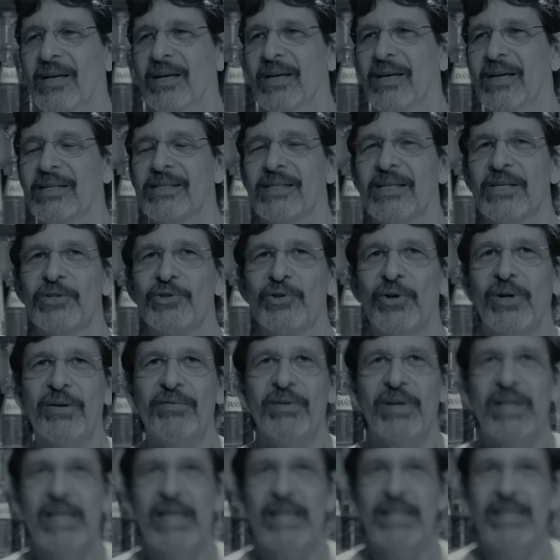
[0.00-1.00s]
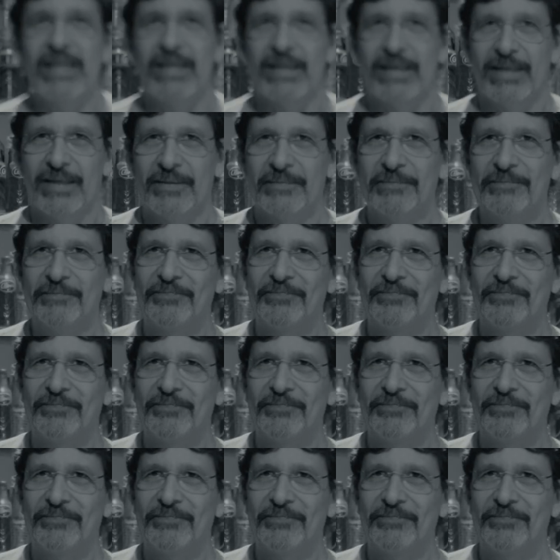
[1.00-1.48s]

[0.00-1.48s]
Essa história é verdadeira.